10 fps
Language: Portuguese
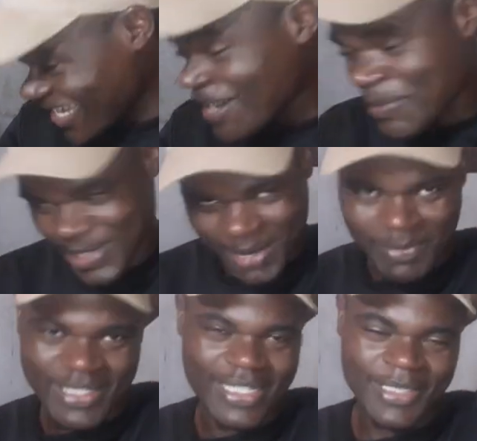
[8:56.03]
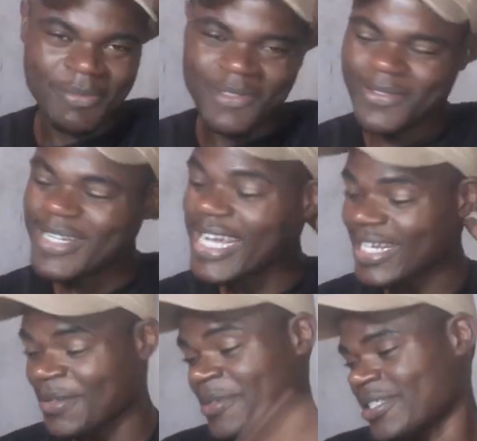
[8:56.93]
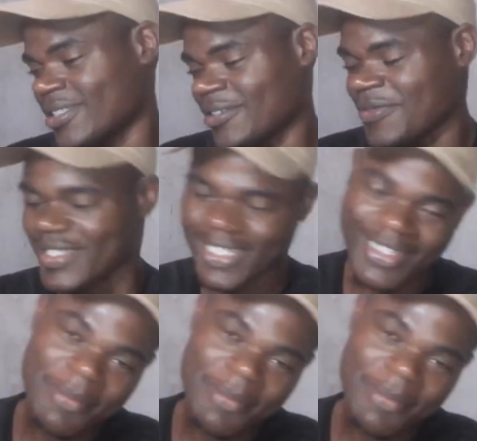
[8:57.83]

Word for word: Porque a passagem é muito cara, imagina, eu vou sair da